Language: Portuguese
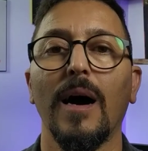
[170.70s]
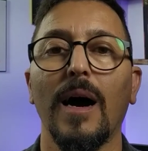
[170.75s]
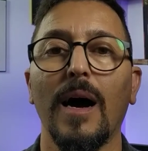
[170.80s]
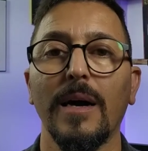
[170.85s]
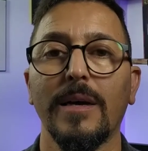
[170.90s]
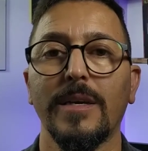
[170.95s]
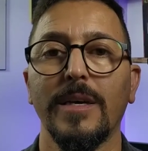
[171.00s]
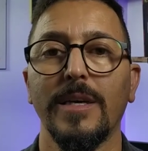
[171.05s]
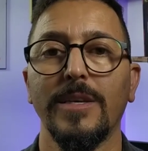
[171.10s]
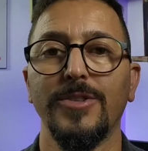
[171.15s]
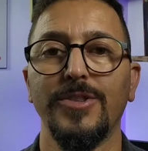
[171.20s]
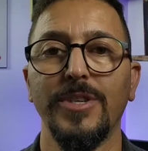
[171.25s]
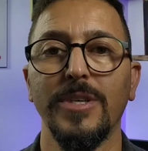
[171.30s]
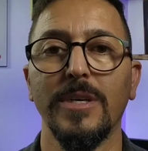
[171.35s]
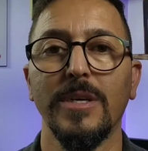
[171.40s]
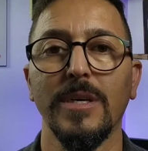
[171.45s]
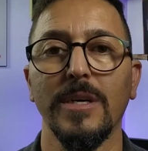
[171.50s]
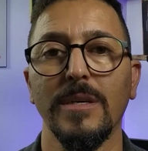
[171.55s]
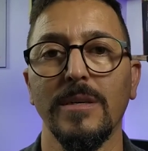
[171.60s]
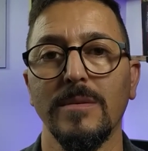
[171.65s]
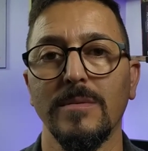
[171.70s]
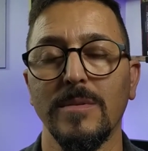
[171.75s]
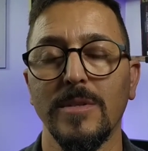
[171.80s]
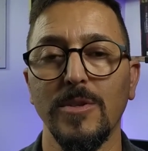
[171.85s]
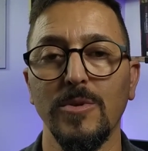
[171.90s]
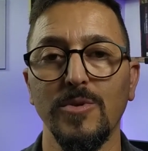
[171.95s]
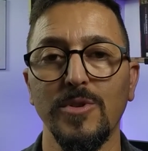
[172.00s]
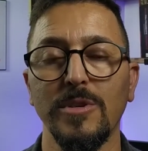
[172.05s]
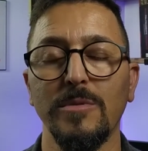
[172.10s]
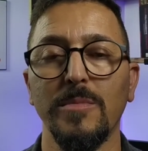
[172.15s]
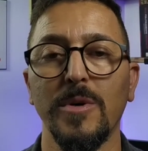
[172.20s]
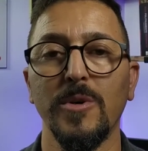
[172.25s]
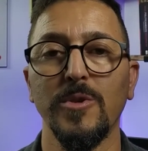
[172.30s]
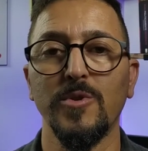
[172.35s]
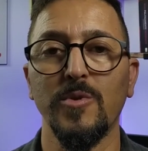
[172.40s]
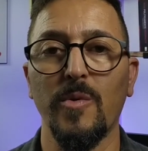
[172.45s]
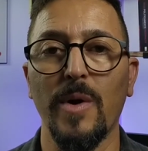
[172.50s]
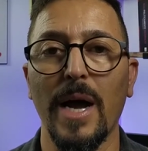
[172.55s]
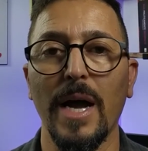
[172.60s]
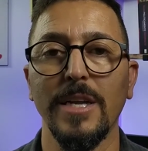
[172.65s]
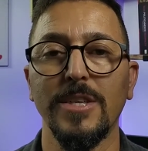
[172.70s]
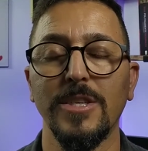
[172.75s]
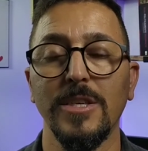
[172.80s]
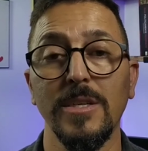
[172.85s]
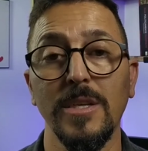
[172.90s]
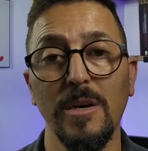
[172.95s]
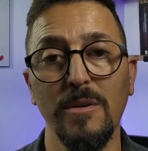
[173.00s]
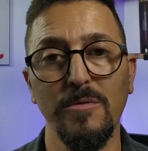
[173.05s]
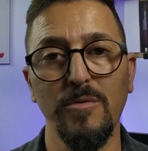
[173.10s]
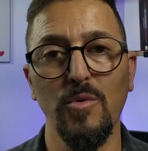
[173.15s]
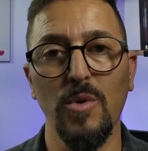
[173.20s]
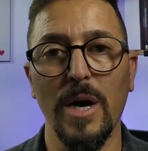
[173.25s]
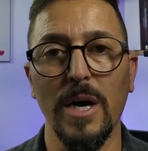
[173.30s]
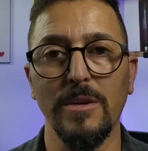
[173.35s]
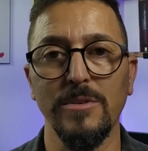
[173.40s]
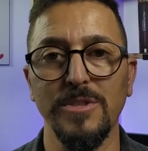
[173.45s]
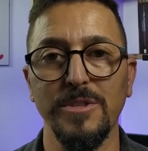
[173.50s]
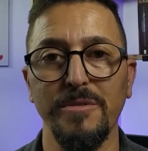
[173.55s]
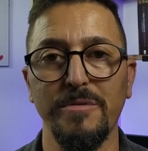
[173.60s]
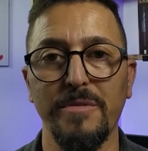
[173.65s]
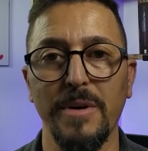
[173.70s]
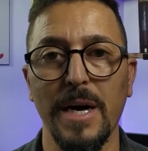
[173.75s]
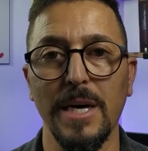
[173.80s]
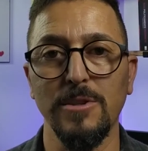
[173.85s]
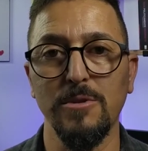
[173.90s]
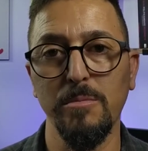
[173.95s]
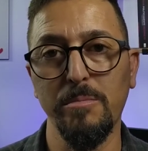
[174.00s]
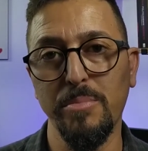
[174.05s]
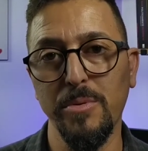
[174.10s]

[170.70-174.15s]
Há quem diga que os irmãos Wright não voaram de fato,